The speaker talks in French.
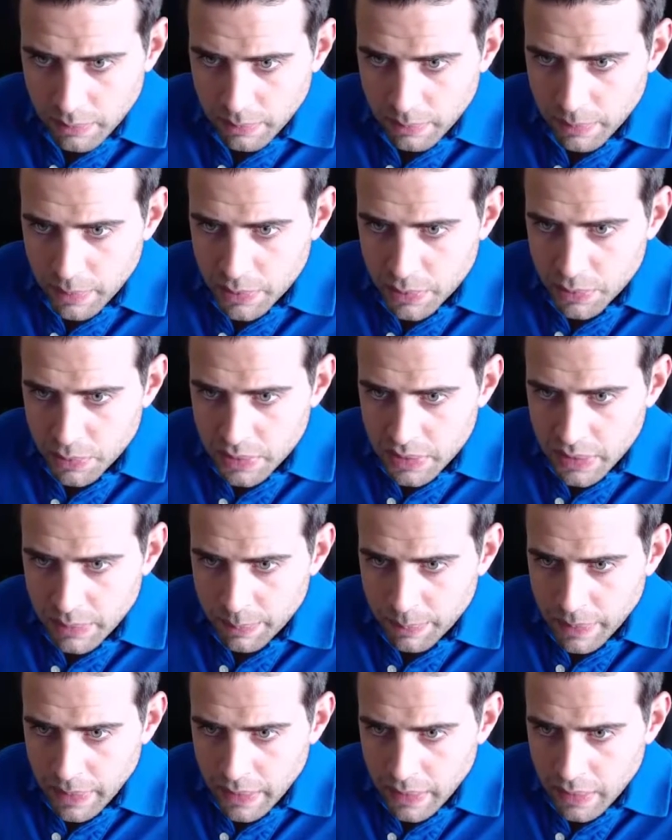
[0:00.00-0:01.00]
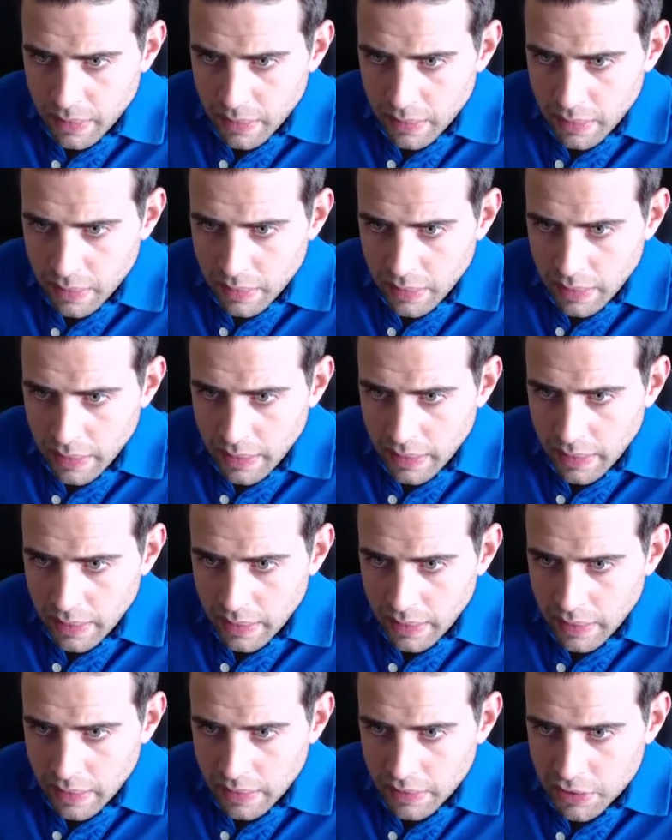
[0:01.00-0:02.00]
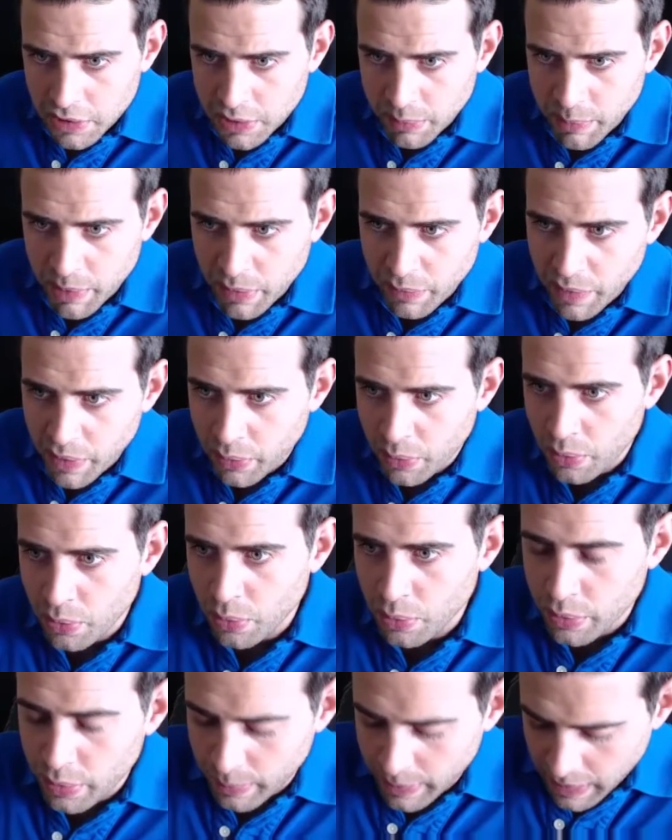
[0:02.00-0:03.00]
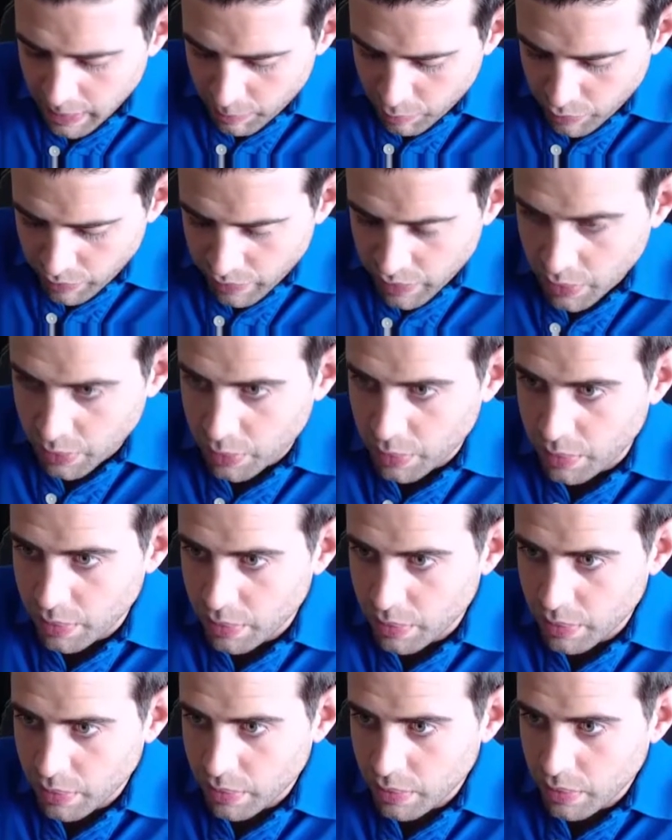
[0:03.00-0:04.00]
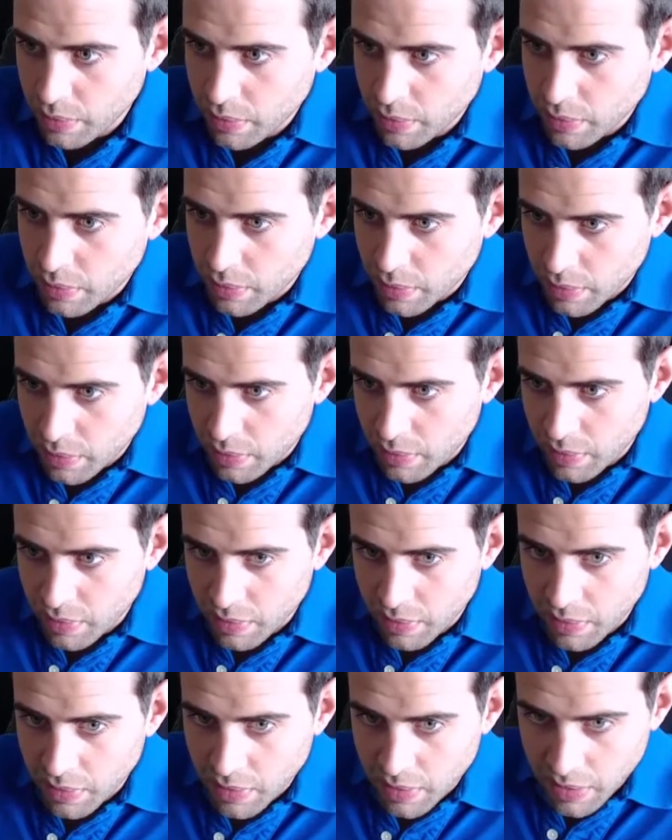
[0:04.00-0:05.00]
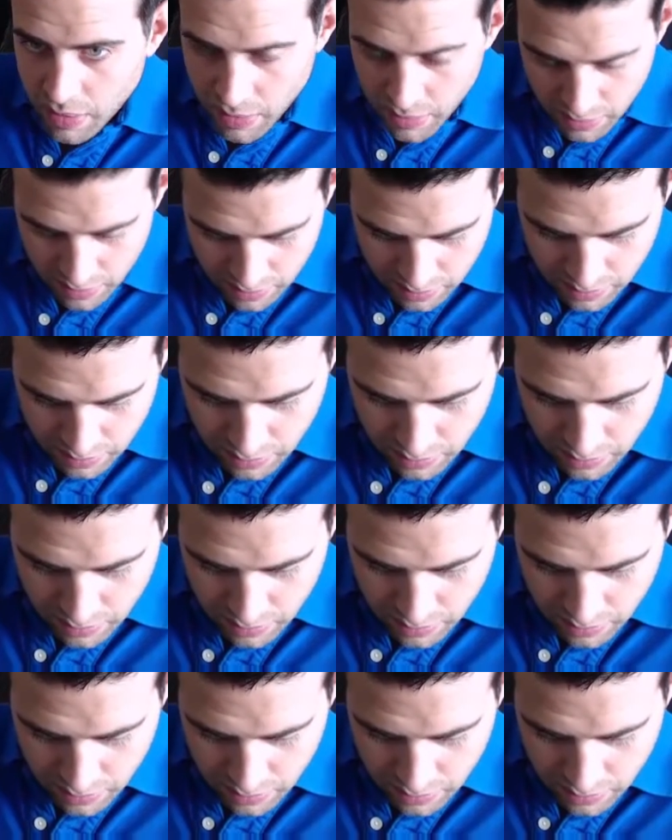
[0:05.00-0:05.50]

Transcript: Parce que c'est pas... Ah, j'ai mis une virgule au lieu de mettre un point virgule. Voilà.